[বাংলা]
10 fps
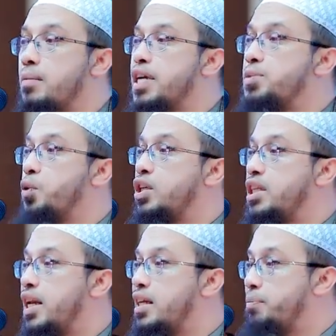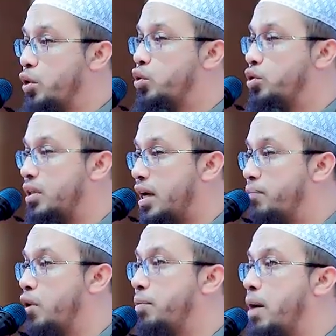নামাজ পড়েছেন একটা পদ্ধতিতে
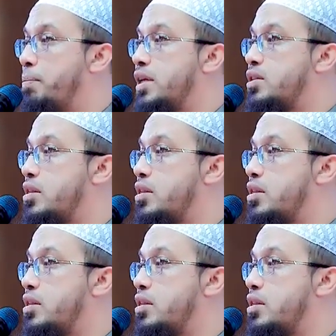আব্দুল ইবনে আব্বাস